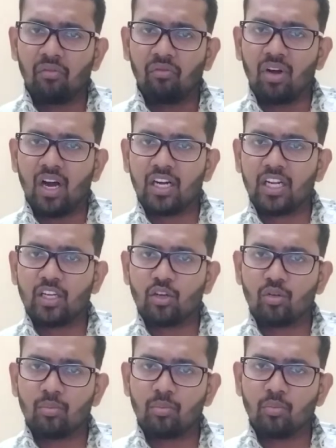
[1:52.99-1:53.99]

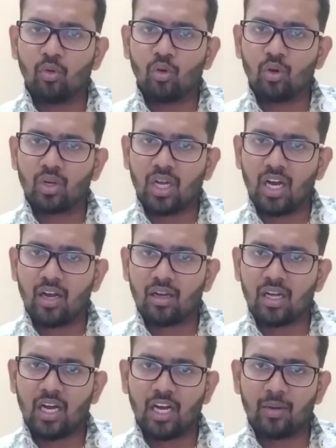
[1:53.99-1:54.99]
வானெங்கும் ஓர் கா
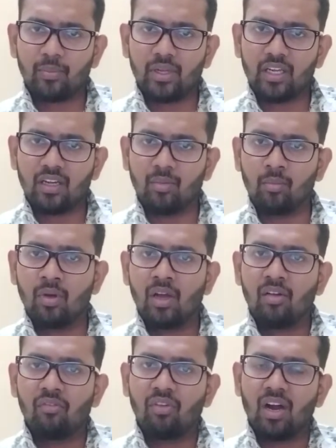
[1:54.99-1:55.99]
கார்மேகம்
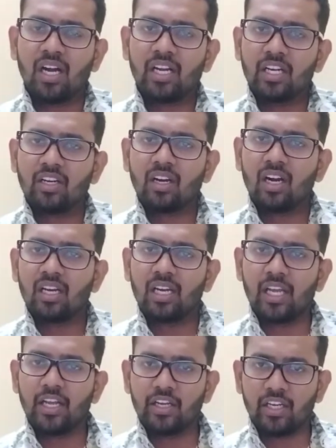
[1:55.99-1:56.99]
வானென்றால்
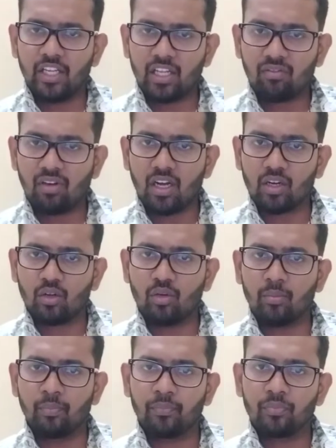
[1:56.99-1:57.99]
ஹே நீர் வார்க்கும்